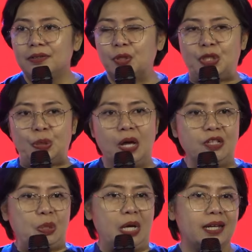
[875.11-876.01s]
Tujuan
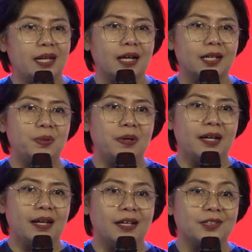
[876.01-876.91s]
Tuhan yang kedua
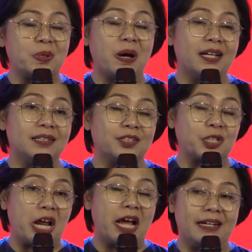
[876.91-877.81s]
adalah Tuhan, eh,
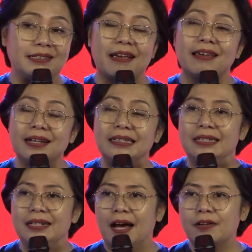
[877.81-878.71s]
saudara dan saya
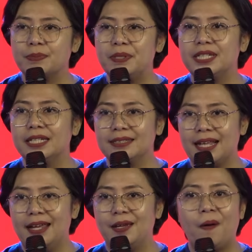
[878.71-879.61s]
harus
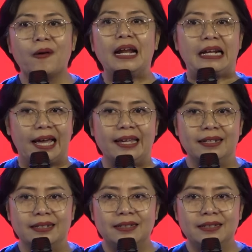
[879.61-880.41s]
mencintai orang lain.